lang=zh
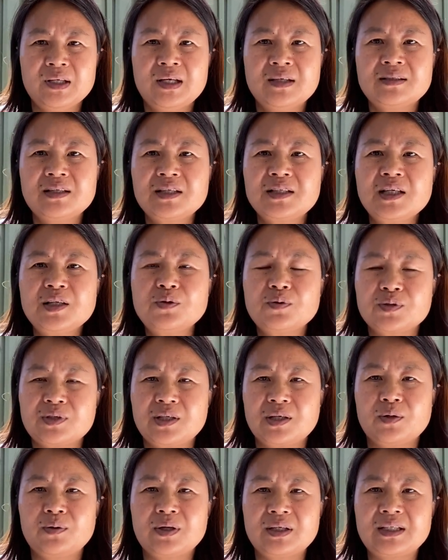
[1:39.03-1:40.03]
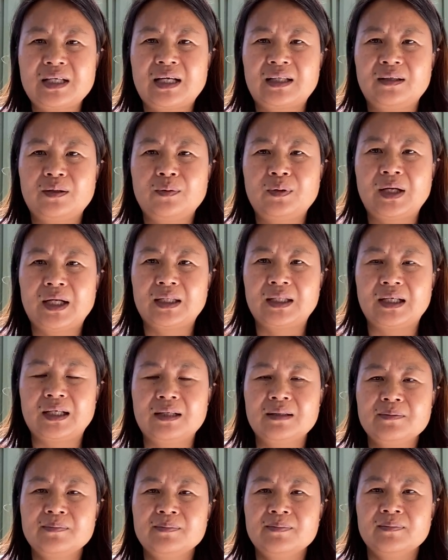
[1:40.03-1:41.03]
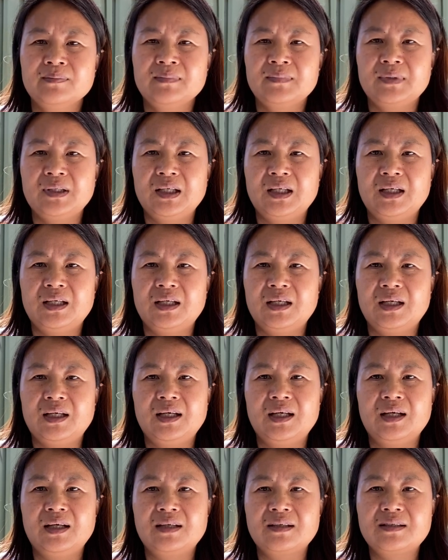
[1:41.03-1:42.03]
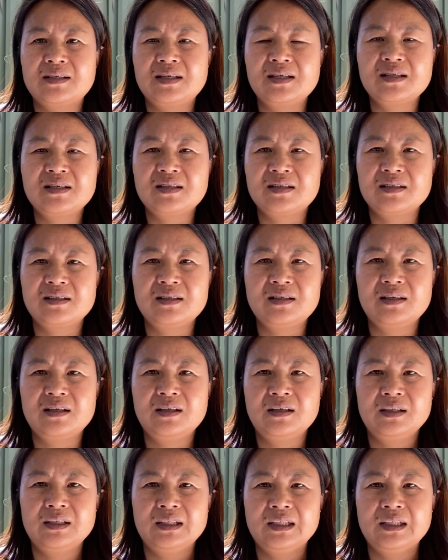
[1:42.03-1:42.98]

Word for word: 在这种情况下的话呢，呃，其实